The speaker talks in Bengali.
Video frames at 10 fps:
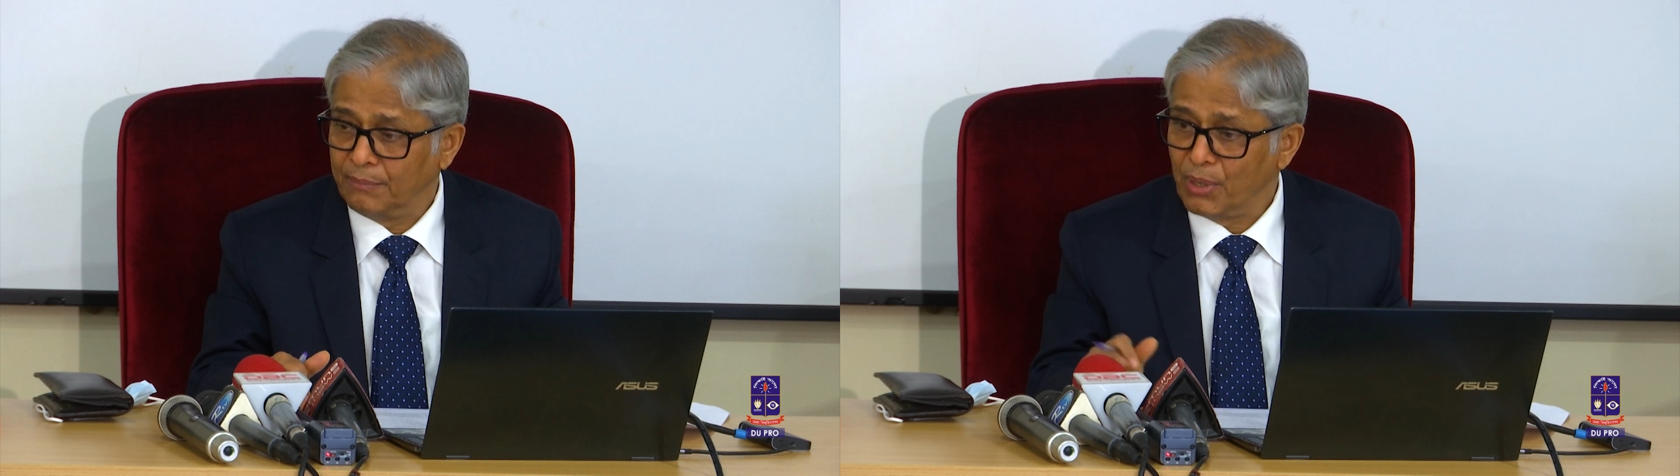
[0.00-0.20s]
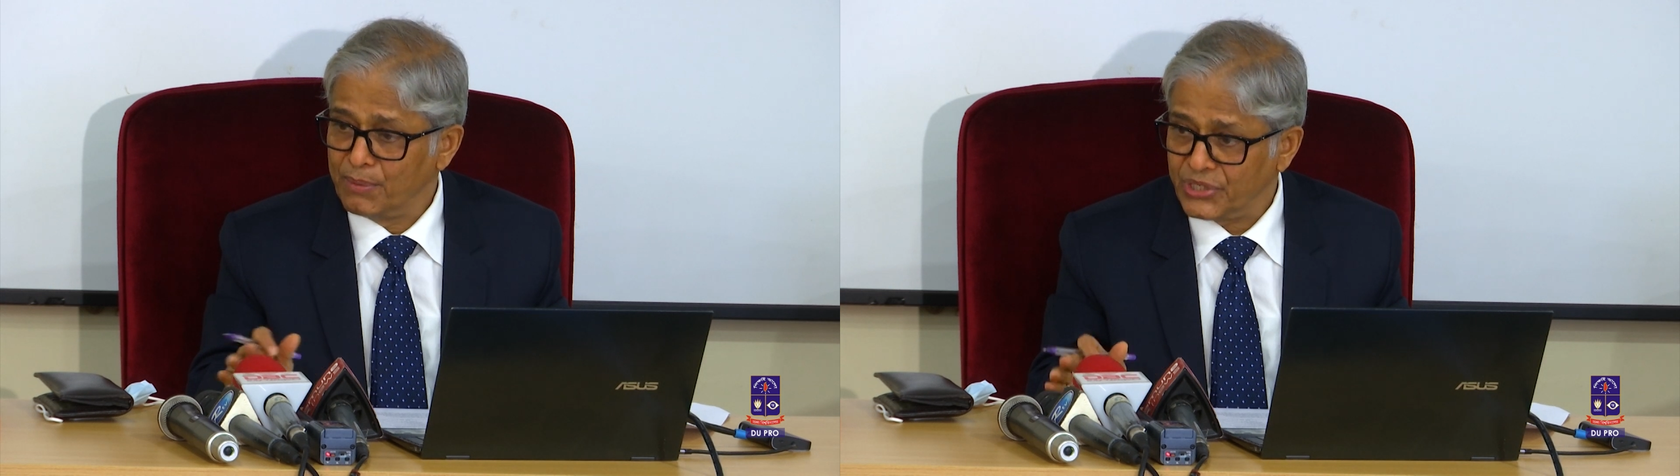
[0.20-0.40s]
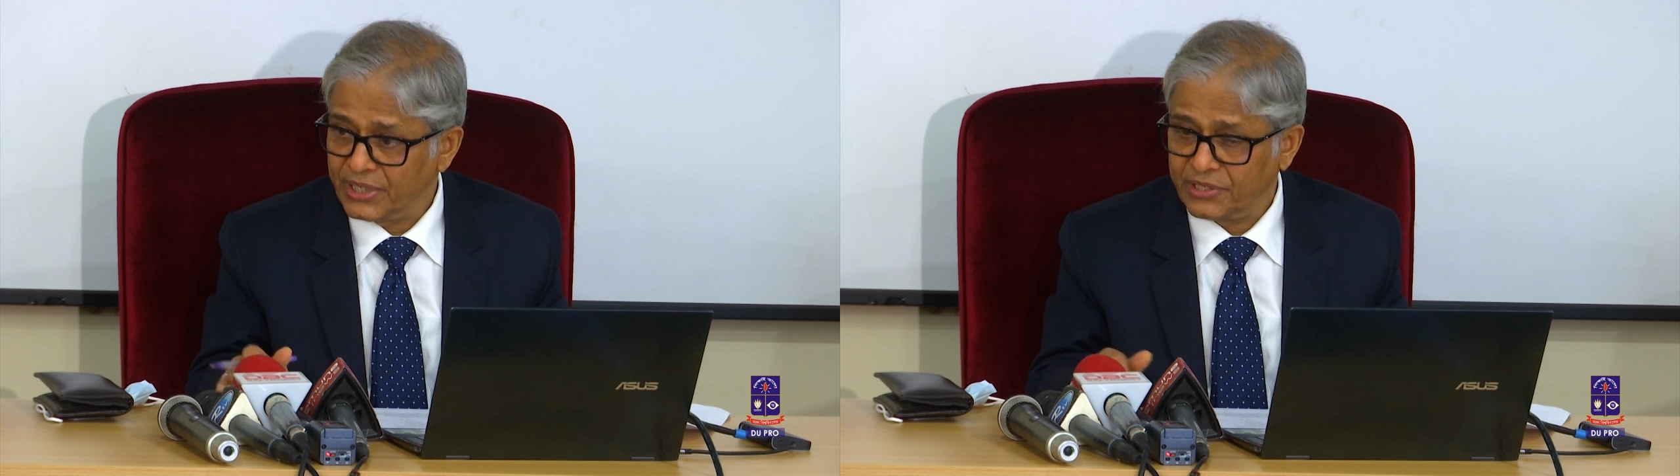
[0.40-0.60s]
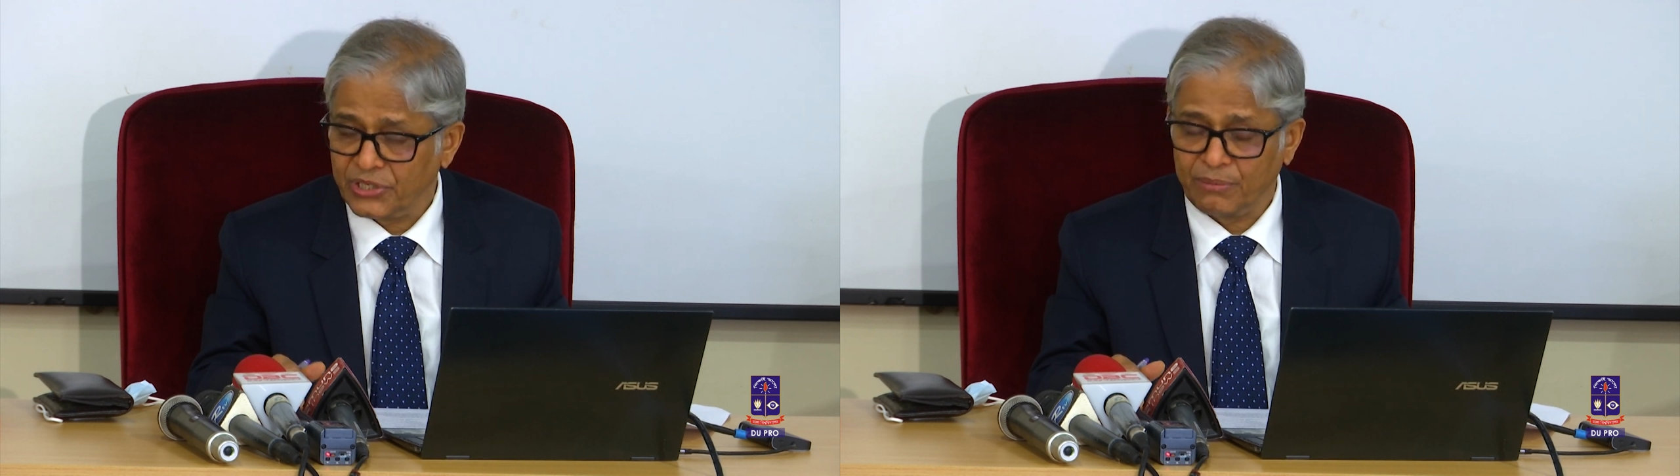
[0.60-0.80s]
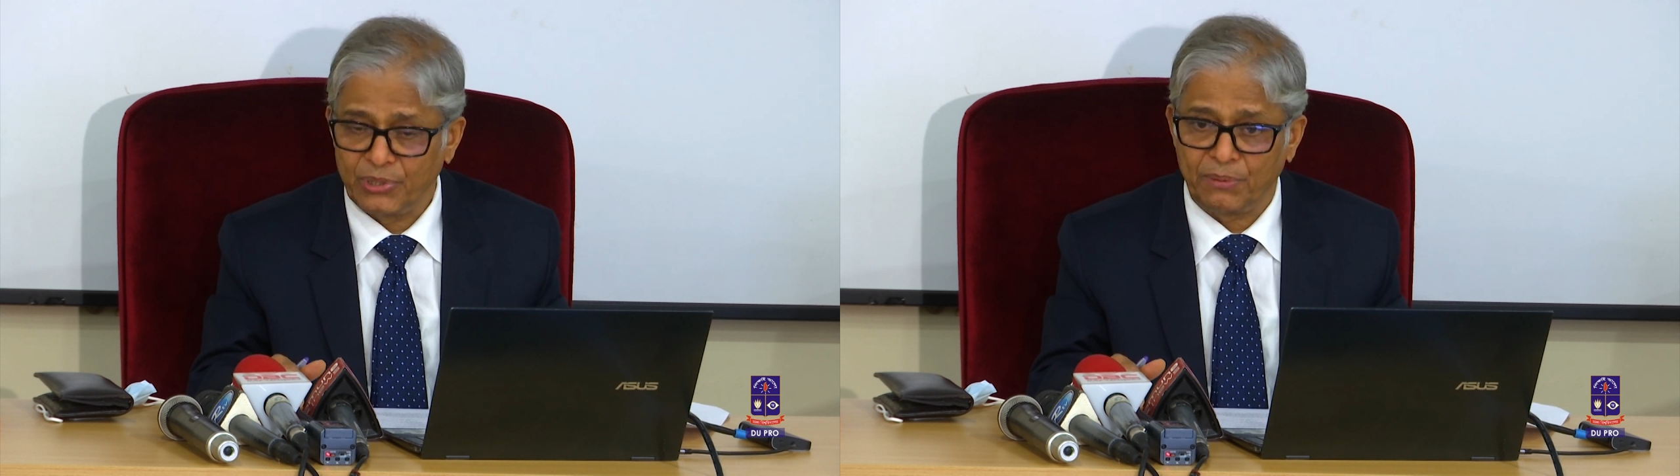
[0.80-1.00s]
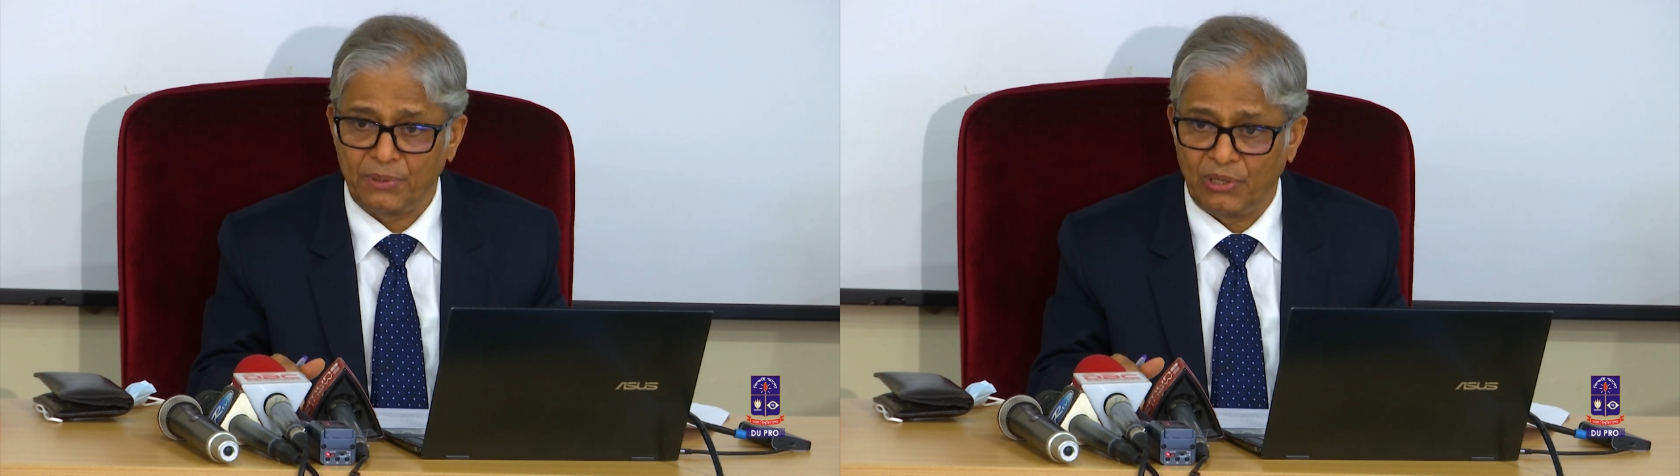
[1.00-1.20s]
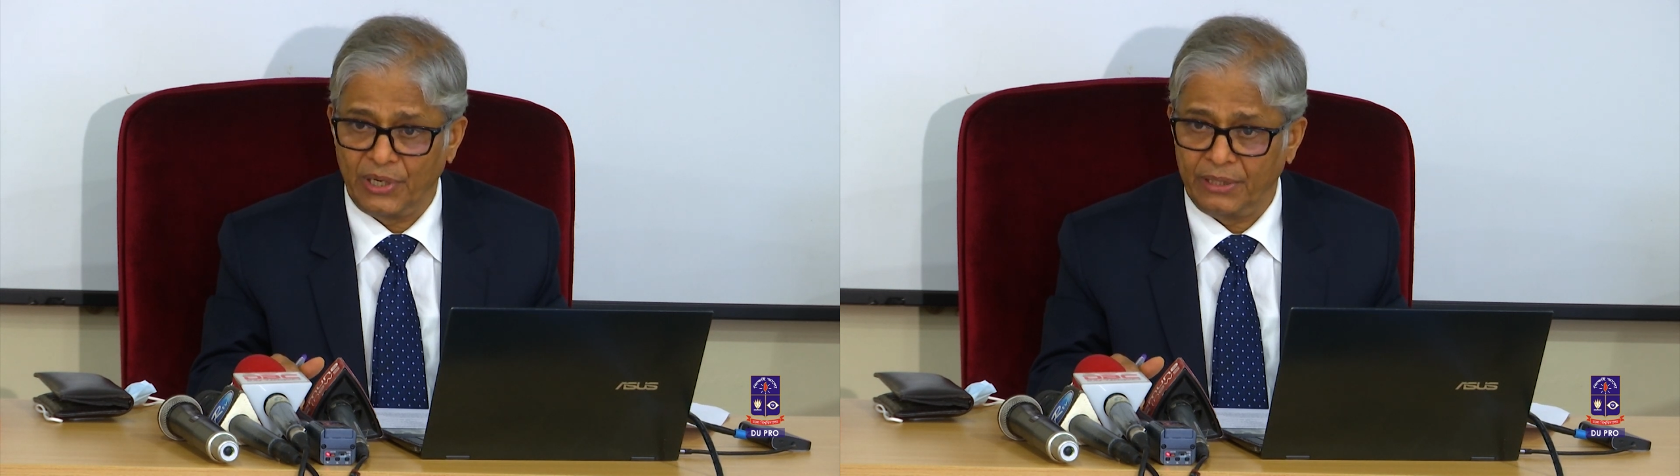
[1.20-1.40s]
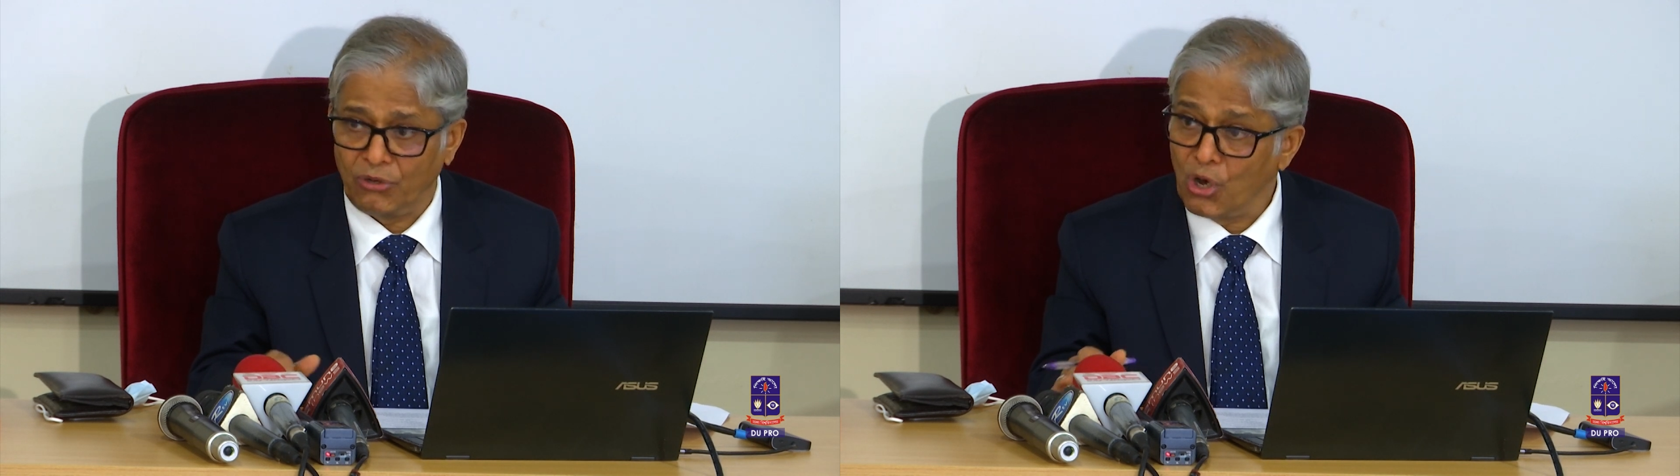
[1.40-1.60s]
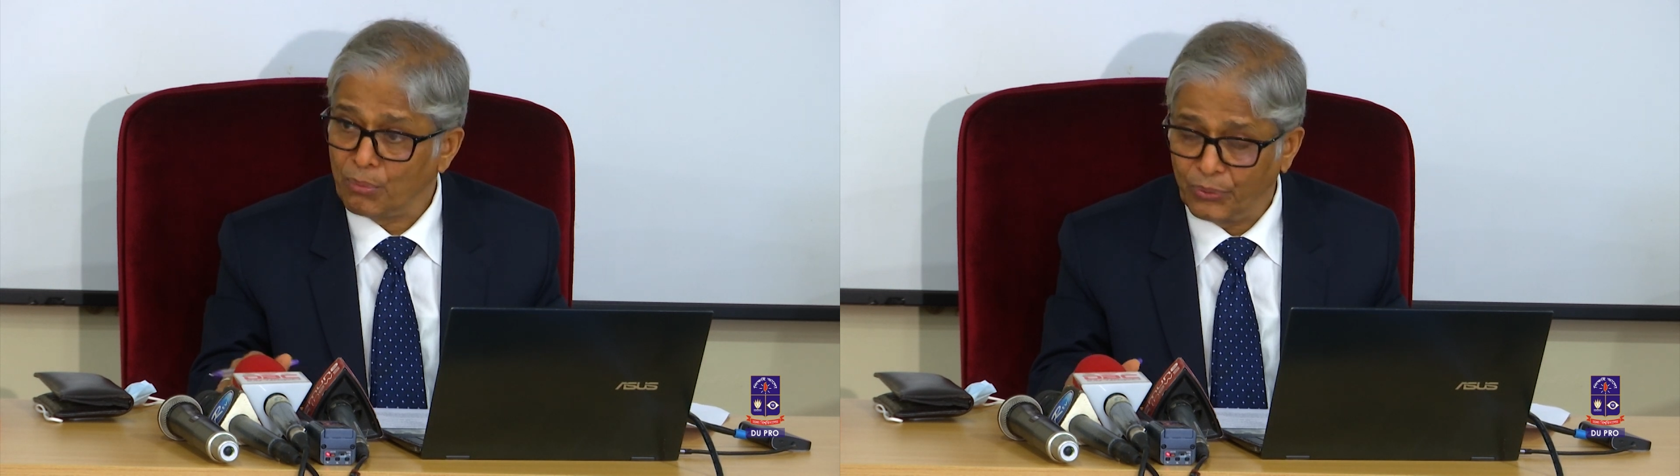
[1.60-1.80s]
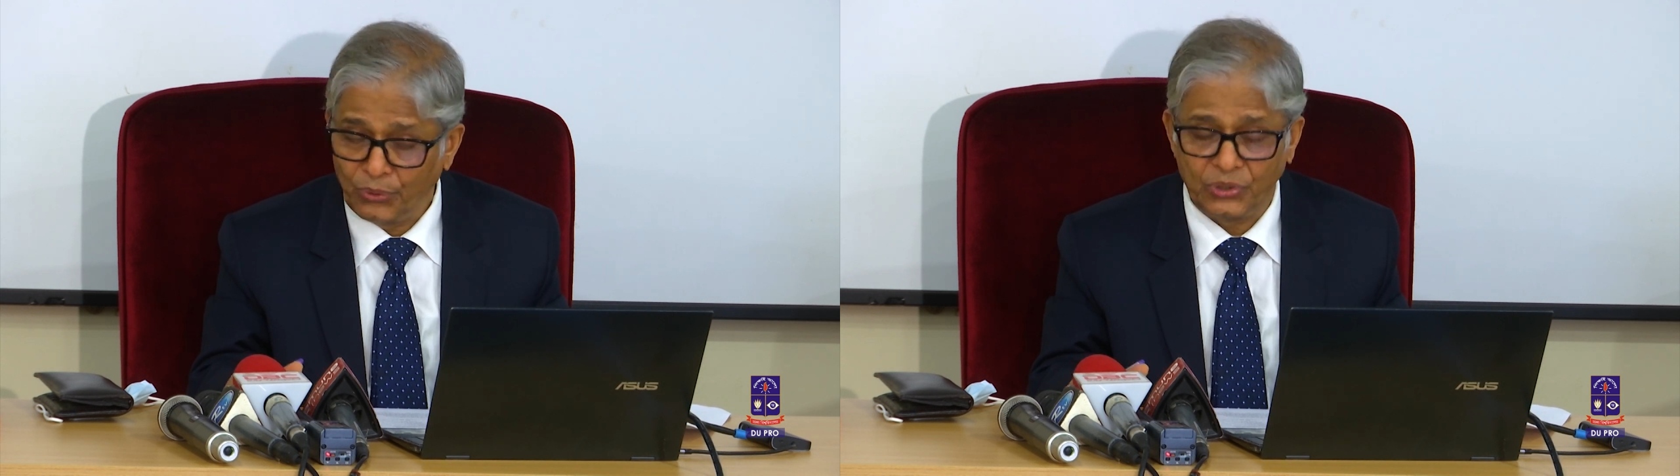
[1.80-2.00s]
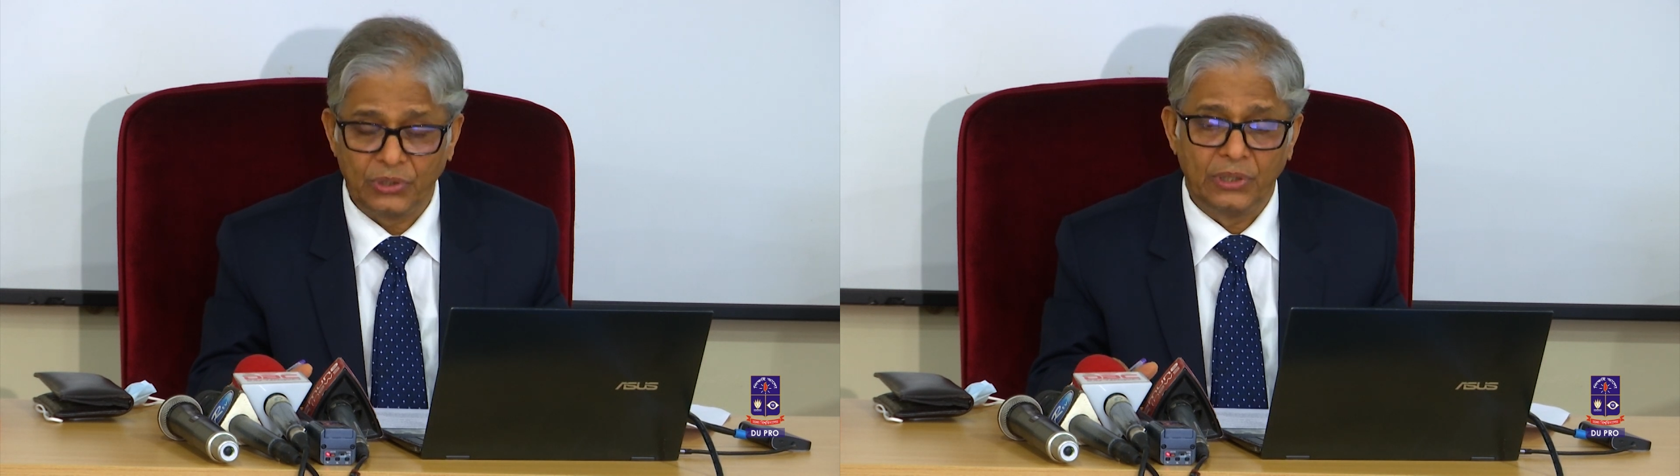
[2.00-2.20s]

ময়মনসিংহ কৃষি বিশ্ববিদ্যালয় রংপুর